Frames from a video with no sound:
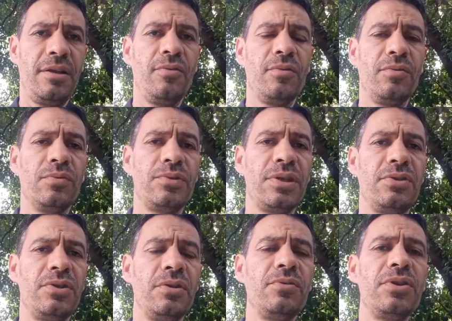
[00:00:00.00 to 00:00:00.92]
No, no,
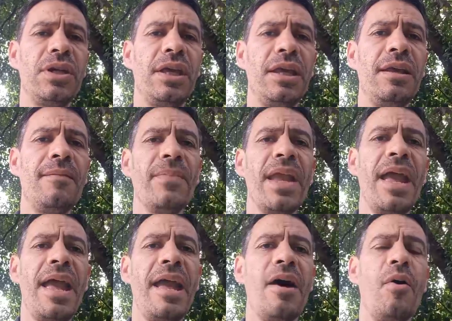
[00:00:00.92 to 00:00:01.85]
sentido de que
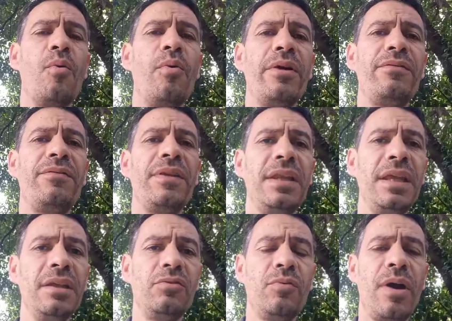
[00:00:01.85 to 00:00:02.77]
é algo
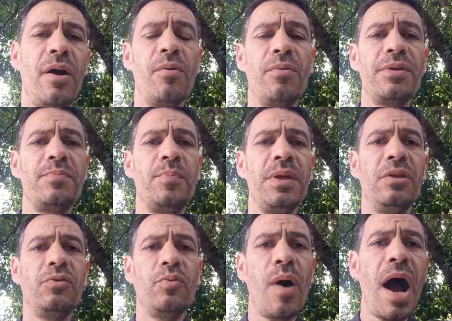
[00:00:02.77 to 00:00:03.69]
infinito, é algo
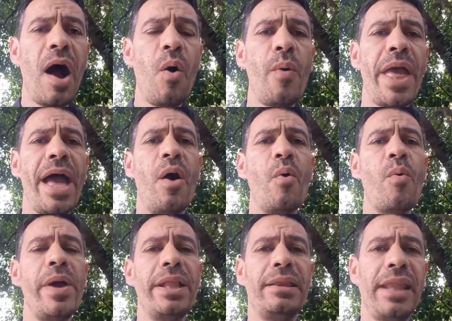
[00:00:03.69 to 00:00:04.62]
espiritual, é
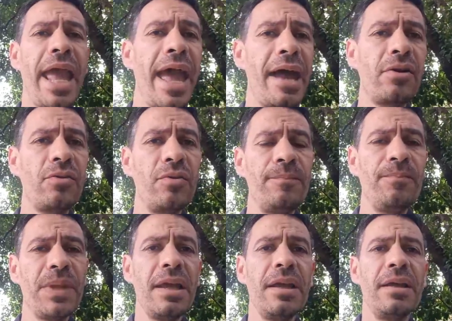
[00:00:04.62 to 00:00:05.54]
algo eterno,
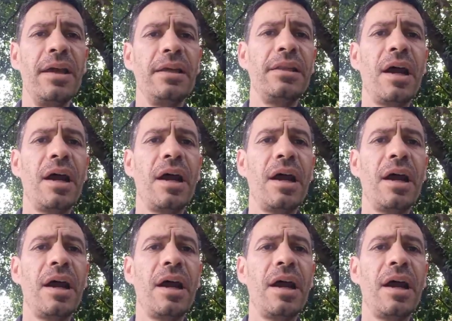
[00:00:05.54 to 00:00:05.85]
né?